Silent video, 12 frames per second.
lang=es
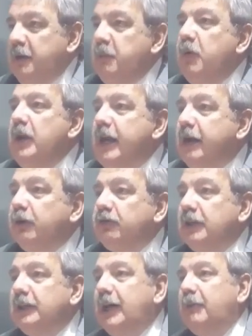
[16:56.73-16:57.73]
y muy
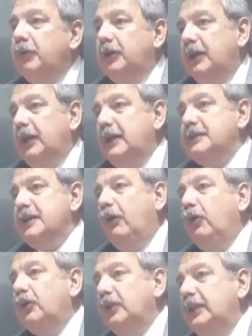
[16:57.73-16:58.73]
lejos estamos de que haya
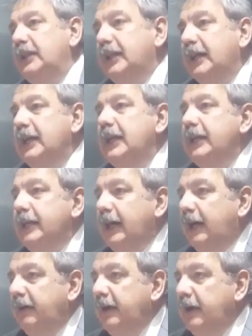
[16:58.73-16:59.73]
orden y
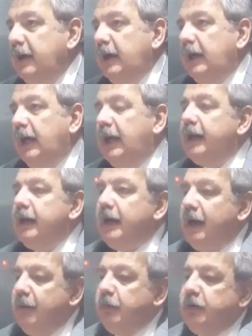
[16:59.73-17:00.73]
tranquilidad, el
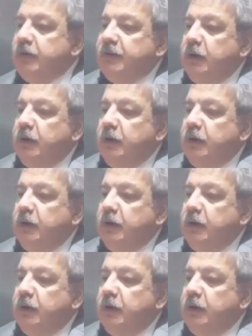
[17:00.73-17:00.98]
reclamo de